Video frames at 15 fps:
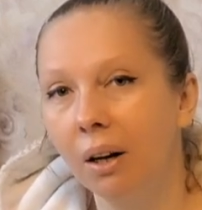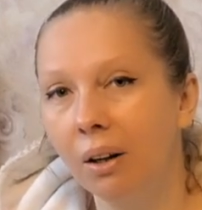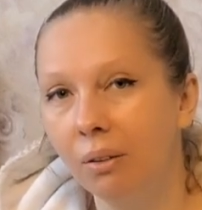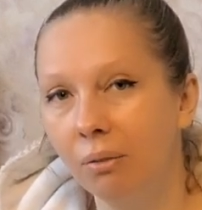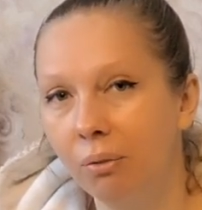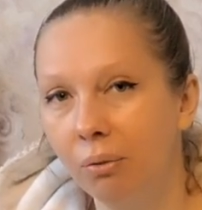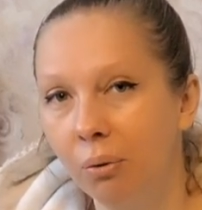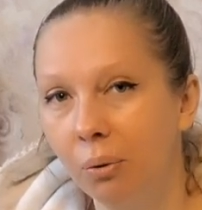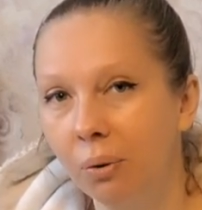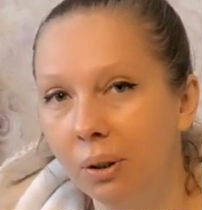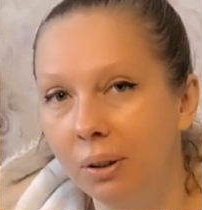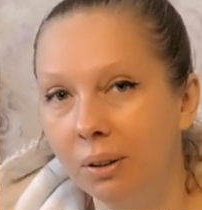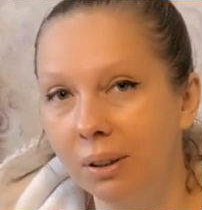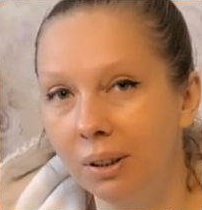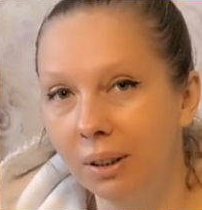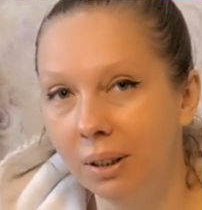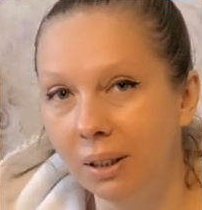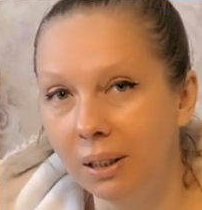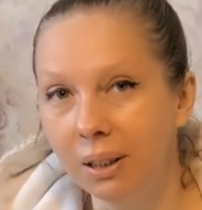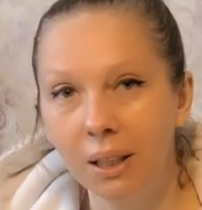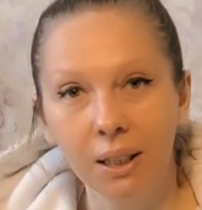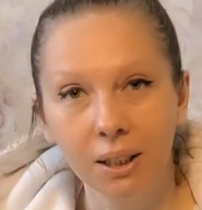Вот.
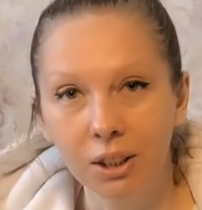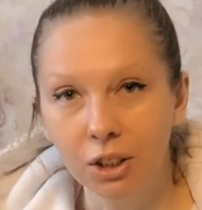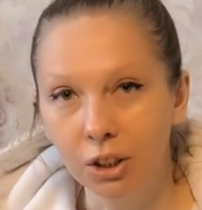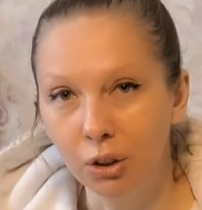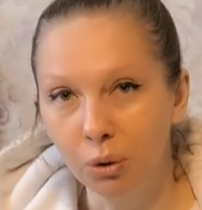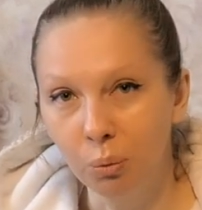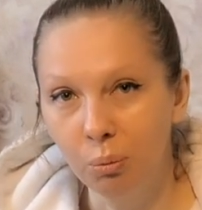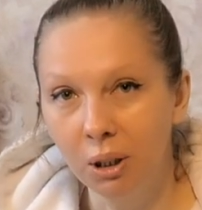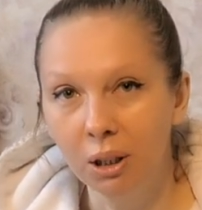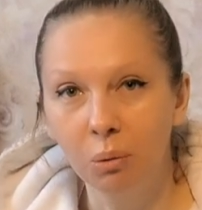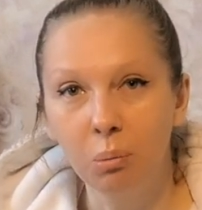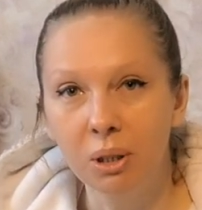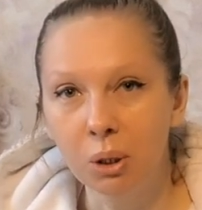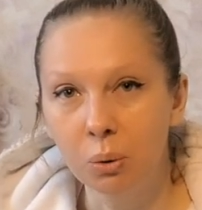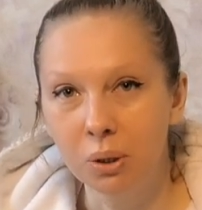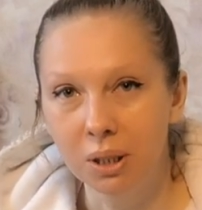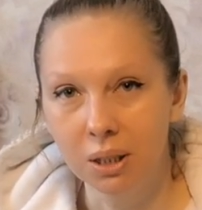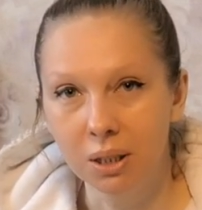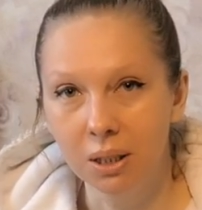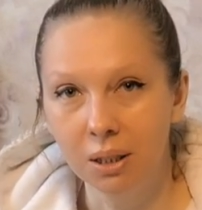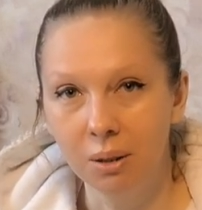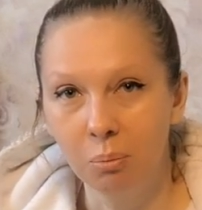Я, конечно, не умела
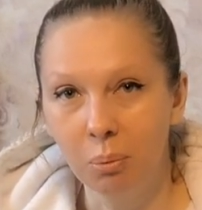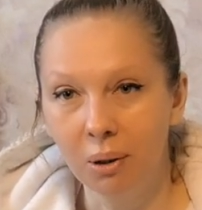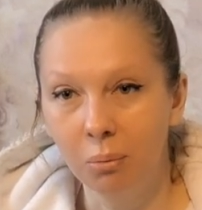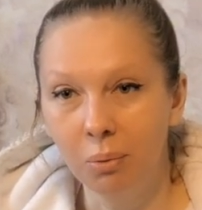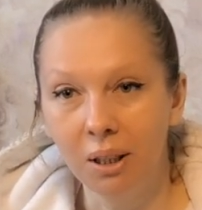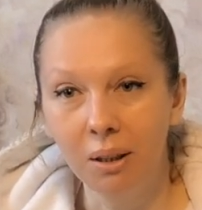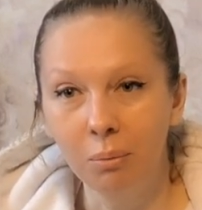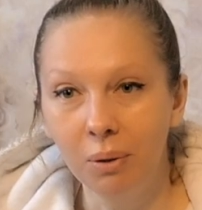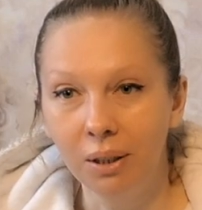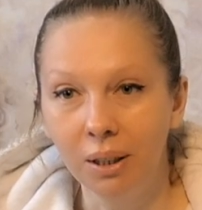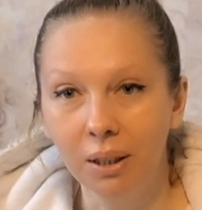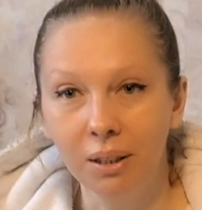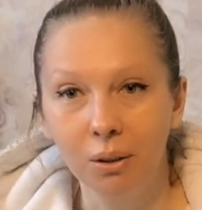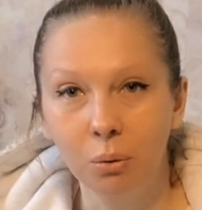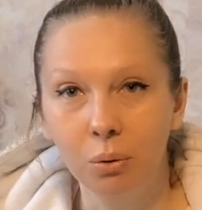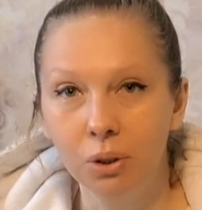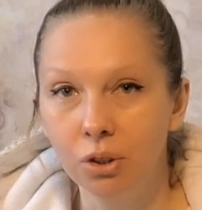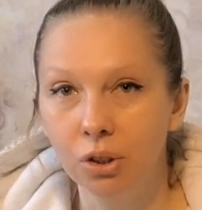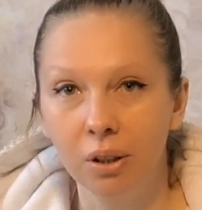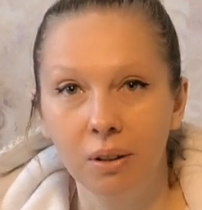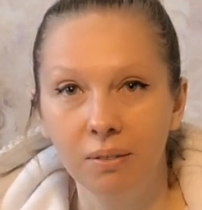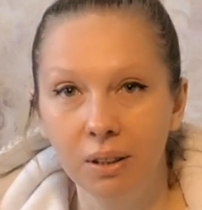бороться с этой проблемой. Я такой
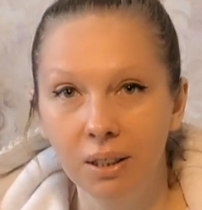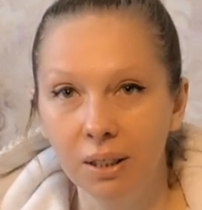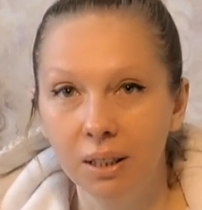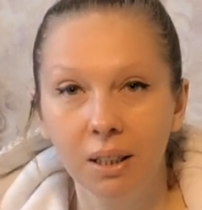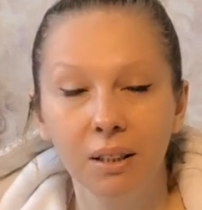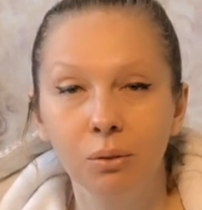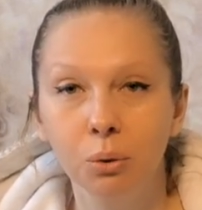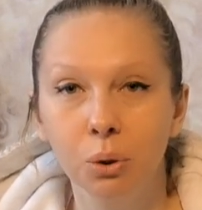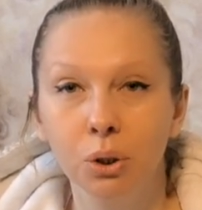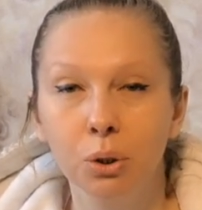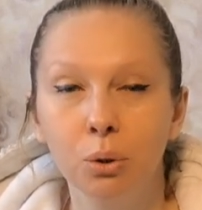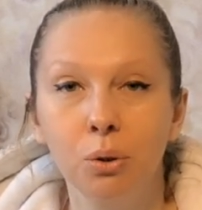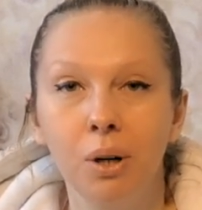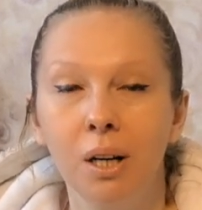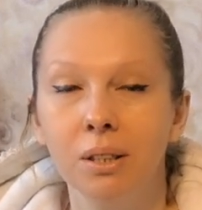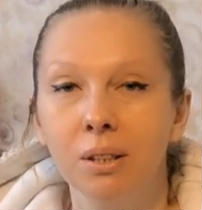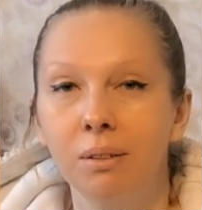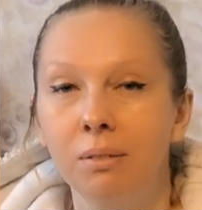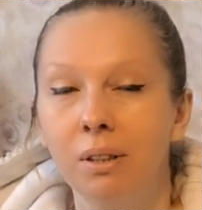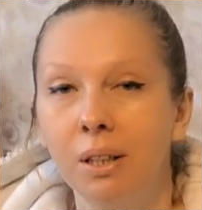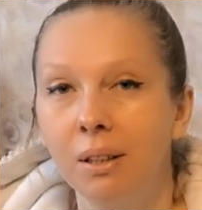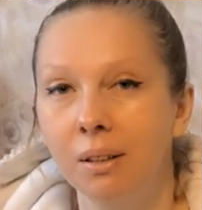человек, я уже сто раз
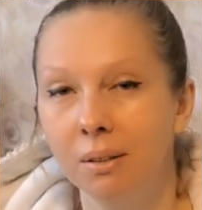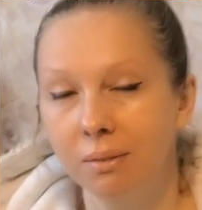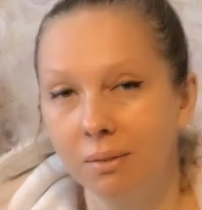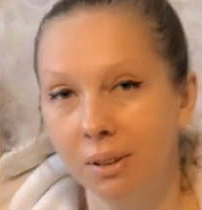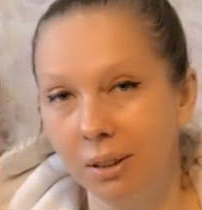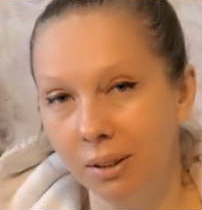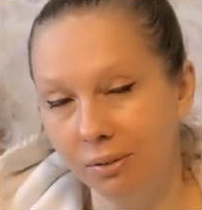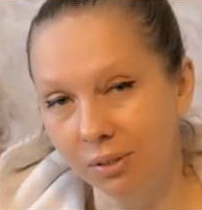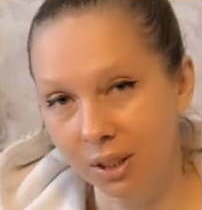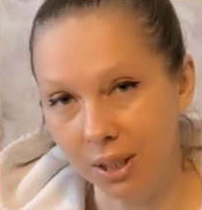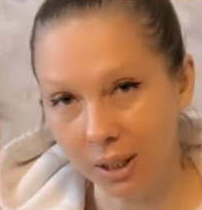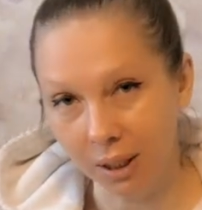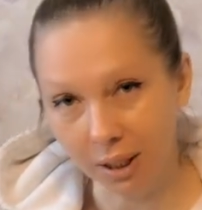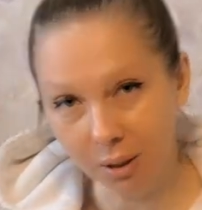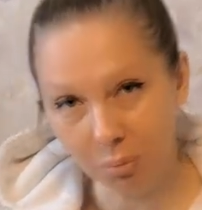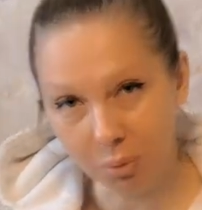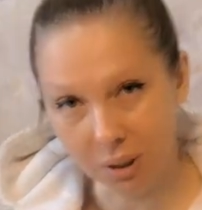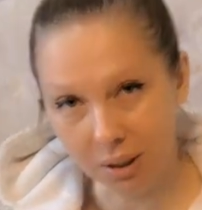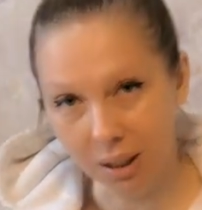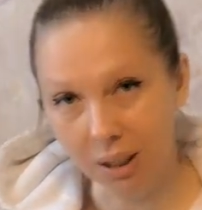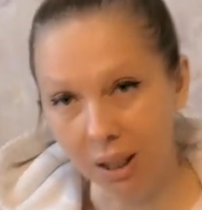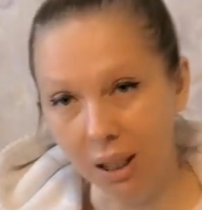говорила и в Инстаграм
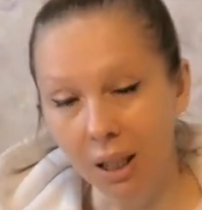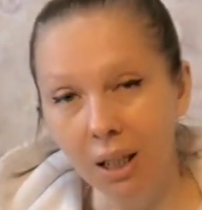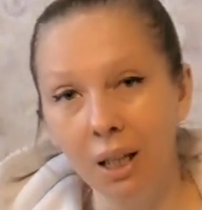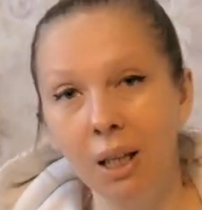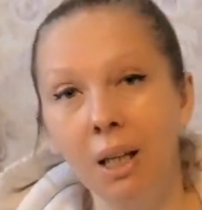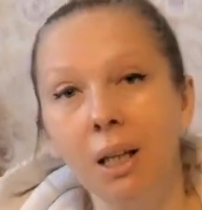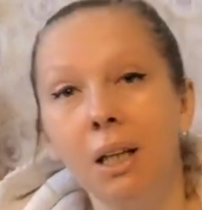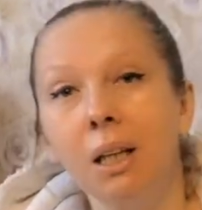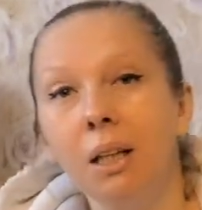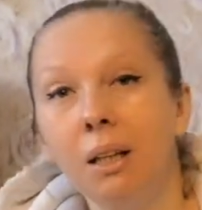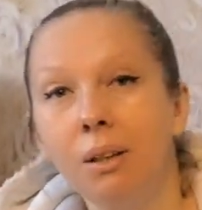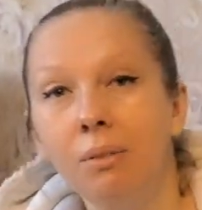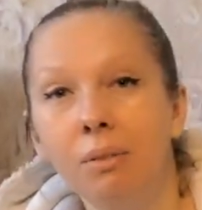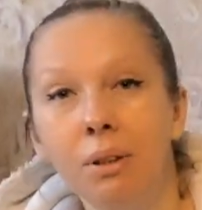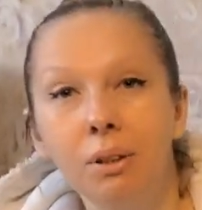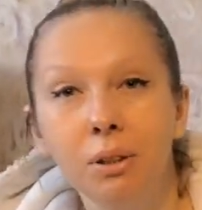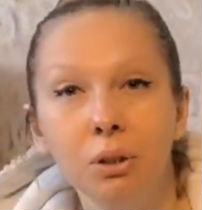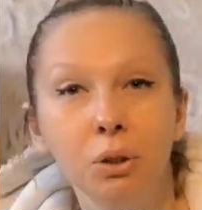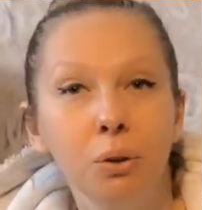писала, и говорила,